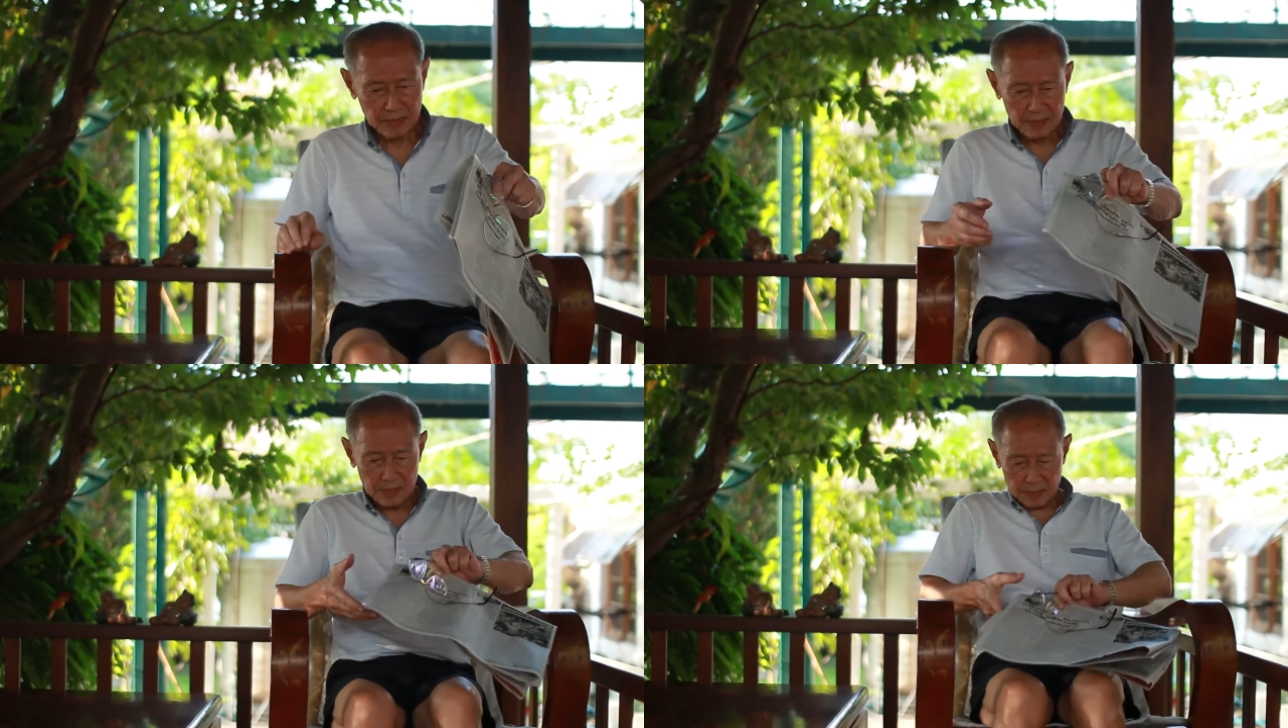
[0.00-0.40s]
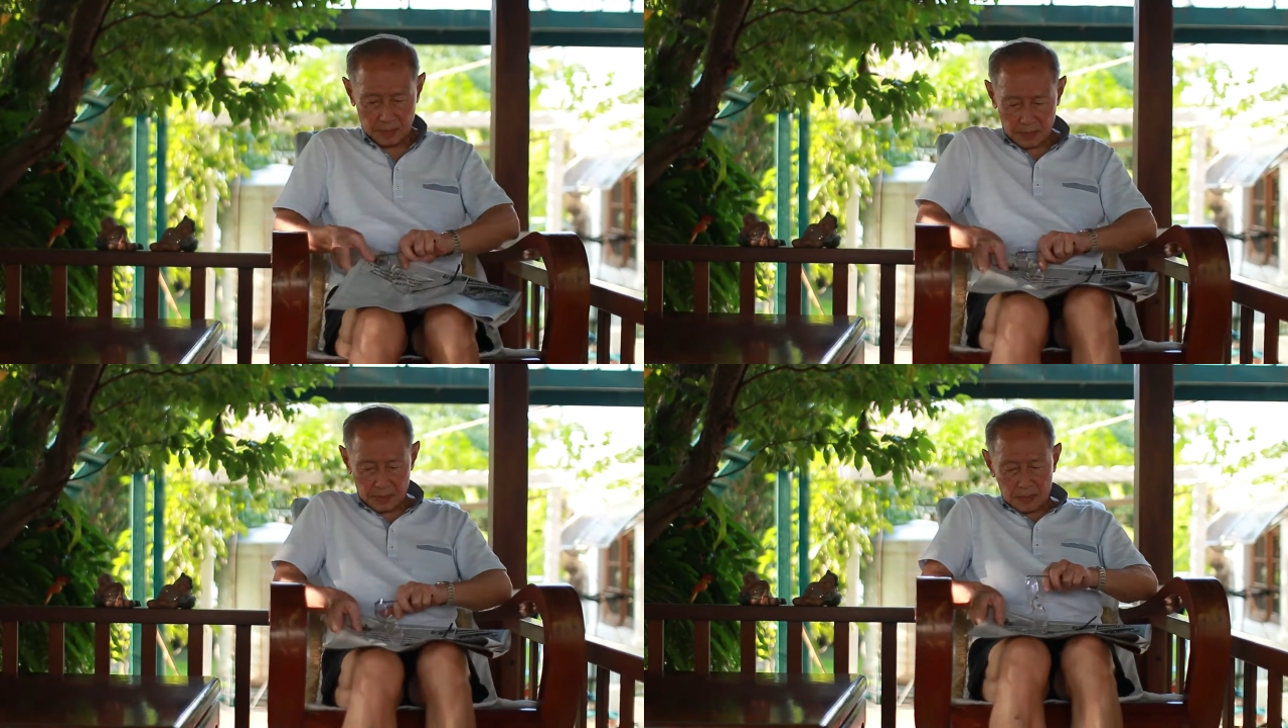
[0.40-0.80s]
คุมได้ดี
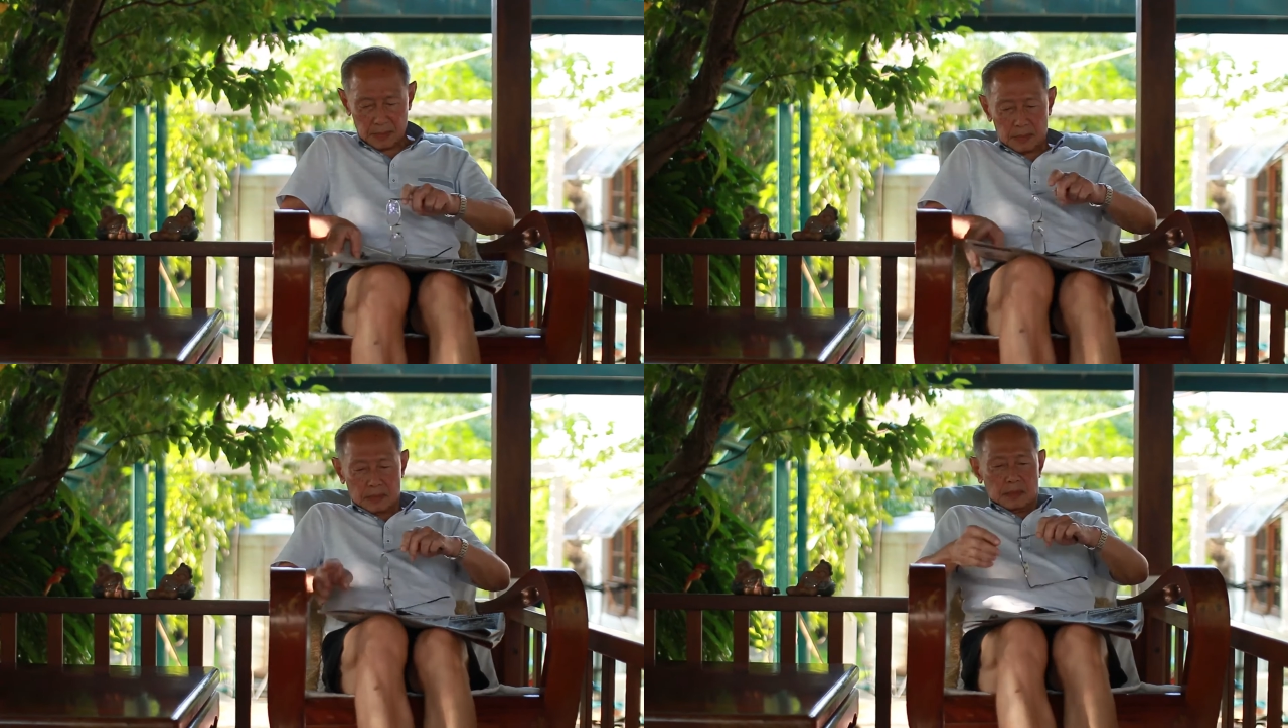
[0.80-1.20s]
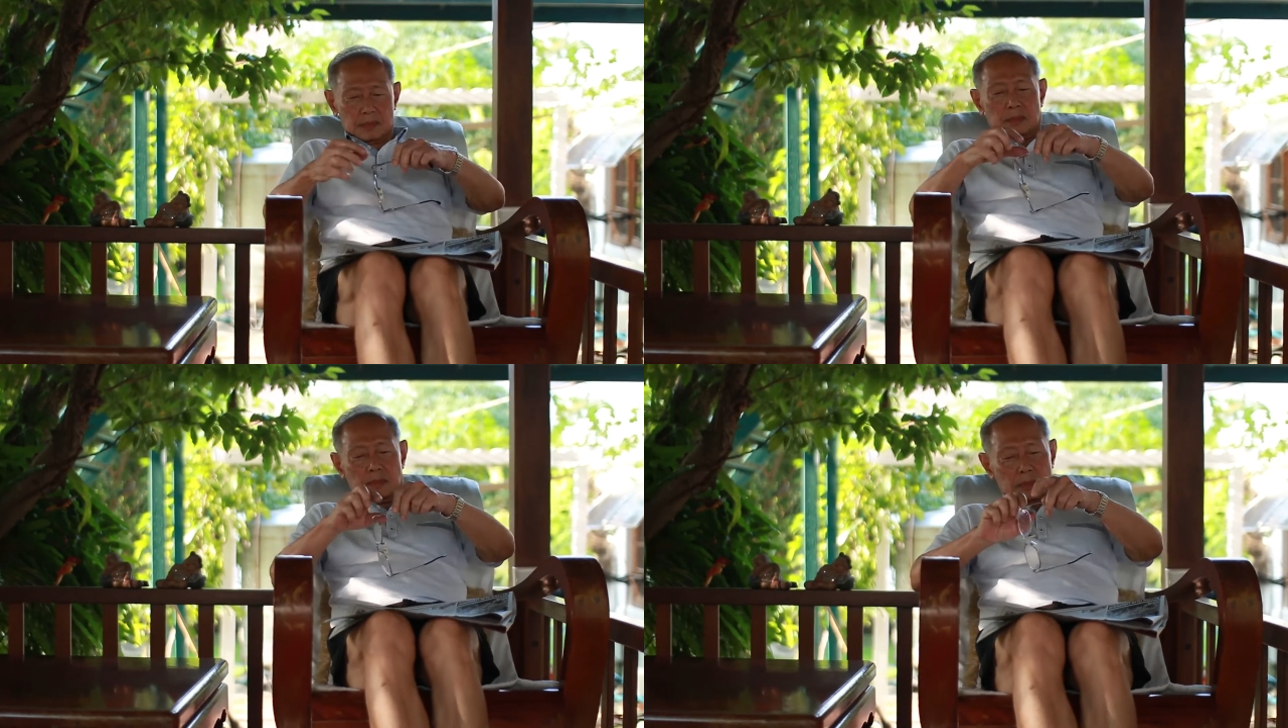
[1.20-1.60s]
อยู่ป
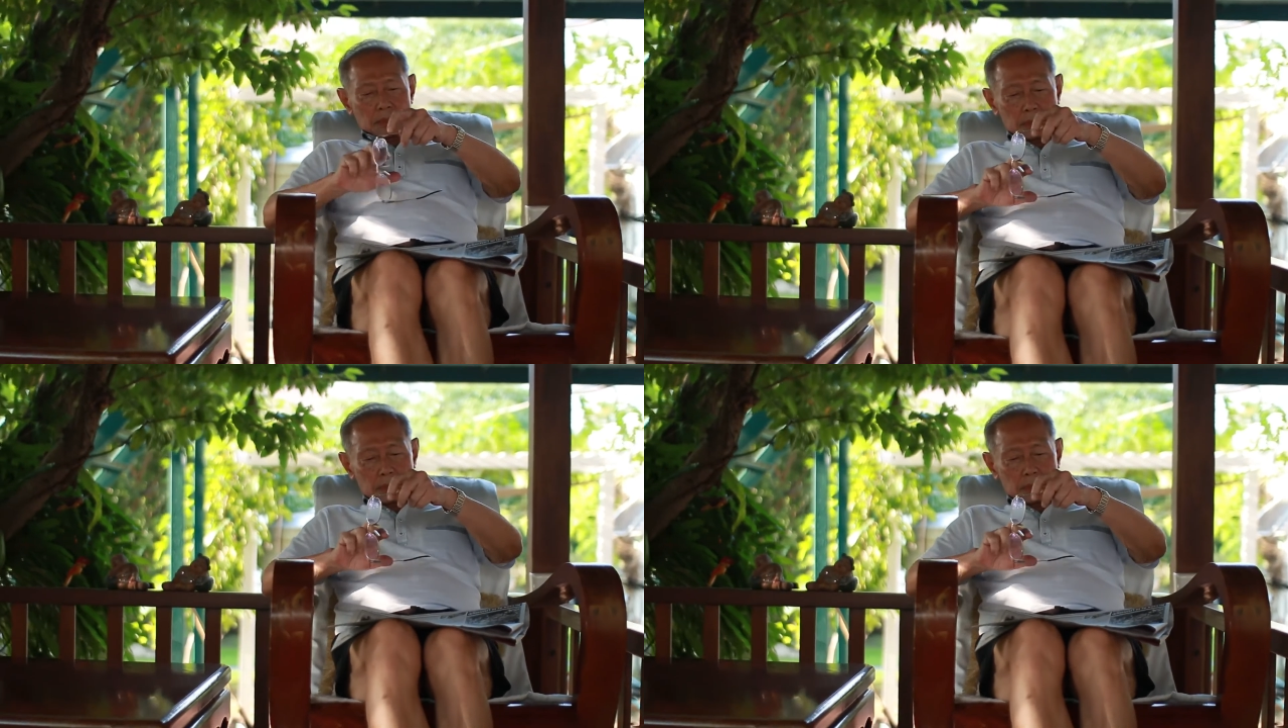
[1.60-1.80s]
ระมาณ